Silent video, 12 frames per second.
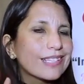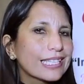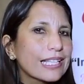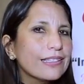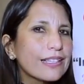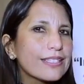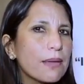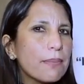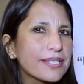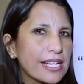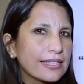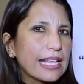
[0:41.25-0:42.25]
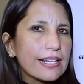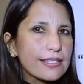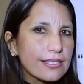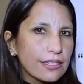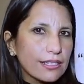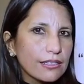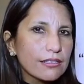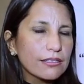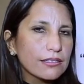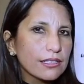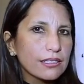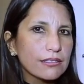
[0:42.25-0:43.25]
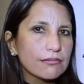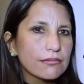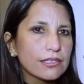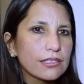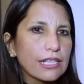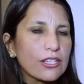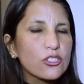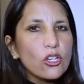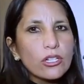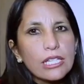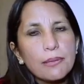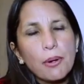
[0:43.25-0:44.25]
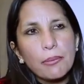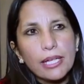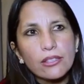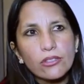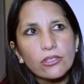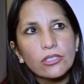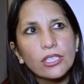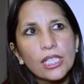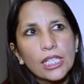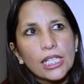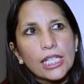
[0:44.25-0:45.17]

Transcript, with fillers: tratan de siempre saltarse de, acción y de momento,